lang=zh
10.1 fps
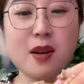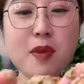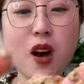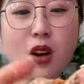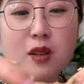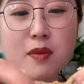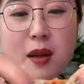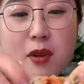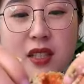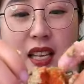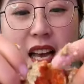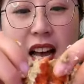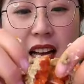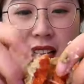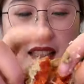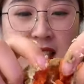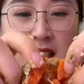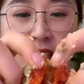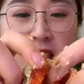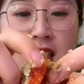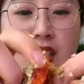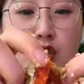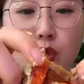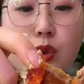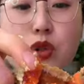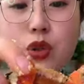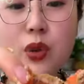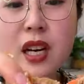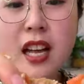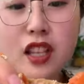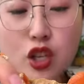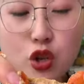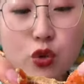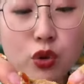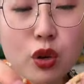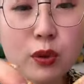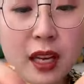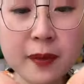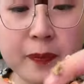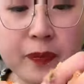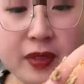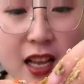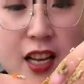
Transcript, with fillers: 这么好的面包屑啊，虽虽然是熟冻的，